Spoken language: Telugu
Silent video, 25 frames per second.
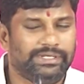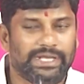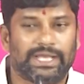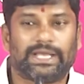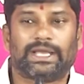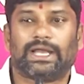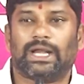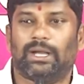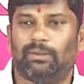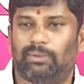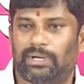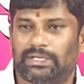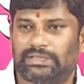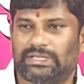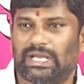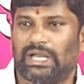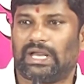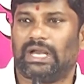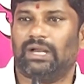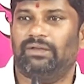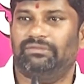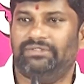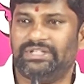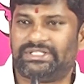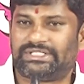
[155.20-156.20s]
ఎక్కడ పడితే
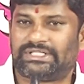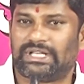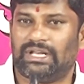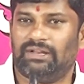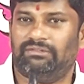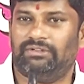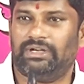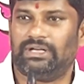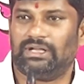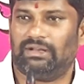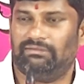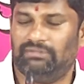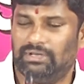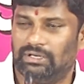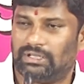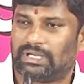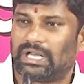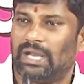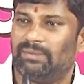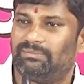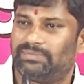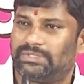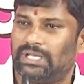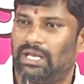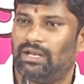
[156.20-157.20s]
అక్కడ విచ్చల వీడియో వీళ్ళు
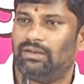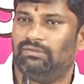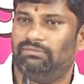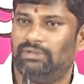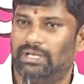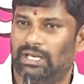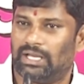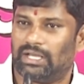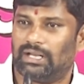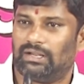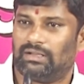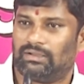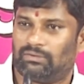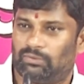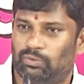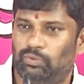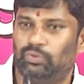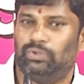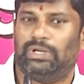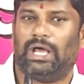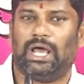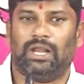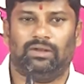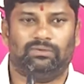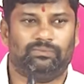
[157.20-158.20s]
కబ్జాలు వీళ్ళ
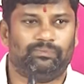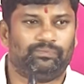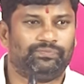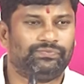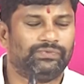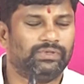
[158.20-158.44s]
గుండాలు